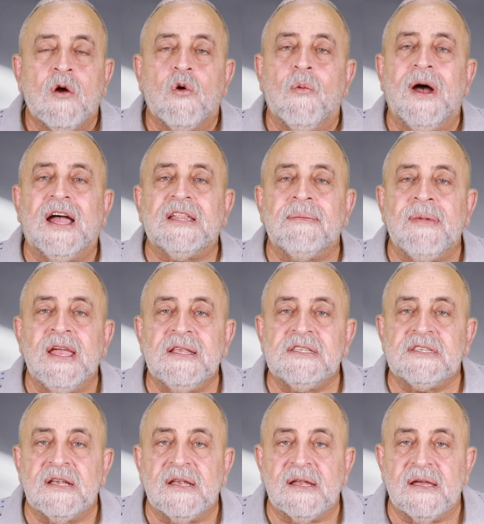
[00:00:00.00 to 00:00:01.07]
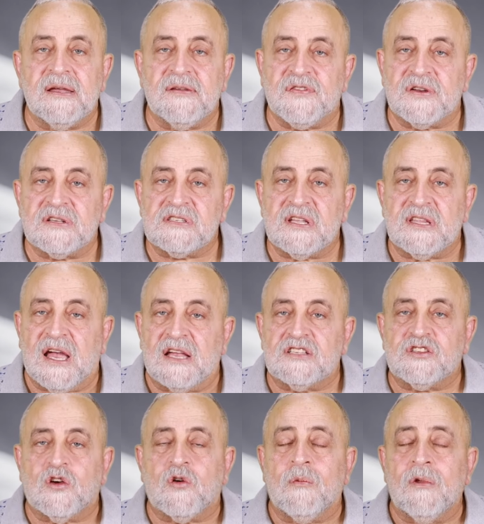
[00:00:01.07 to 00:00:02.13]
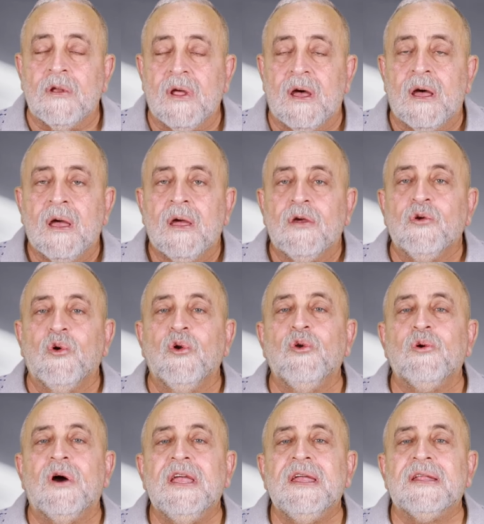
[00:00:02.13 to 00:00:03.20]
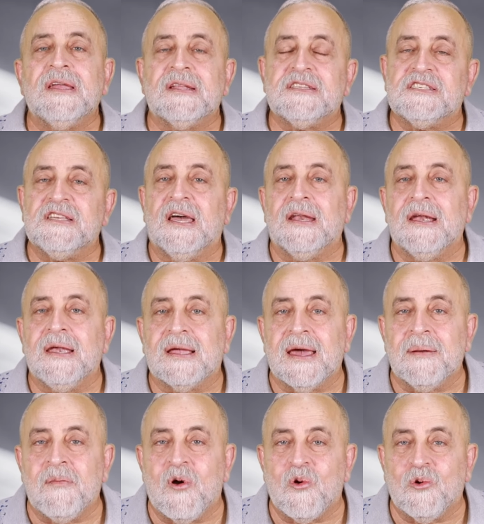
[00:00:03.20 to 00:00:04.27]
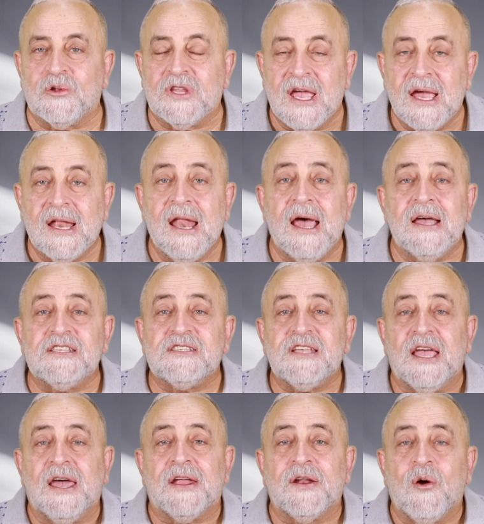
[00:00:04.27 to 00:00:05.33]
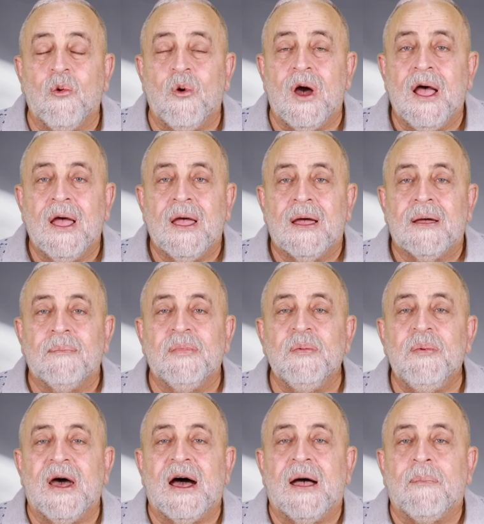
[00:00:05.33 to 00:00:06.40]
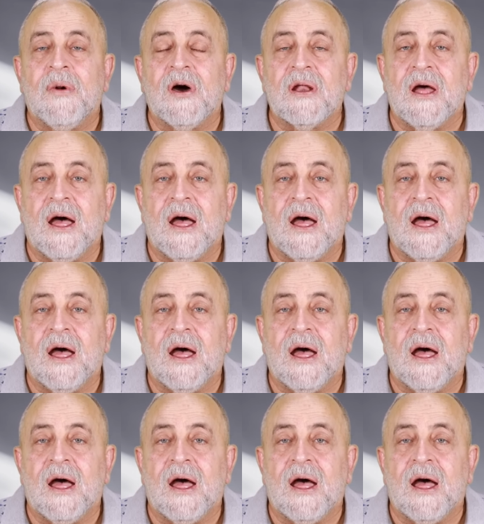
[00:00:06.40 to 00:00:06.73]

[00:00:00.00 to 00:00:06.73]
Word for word: وبعد ما ينزل افرازات اعزكم الله يقول له هي ده السحر اللي كان موجود لا السحر هو بيبقى عباره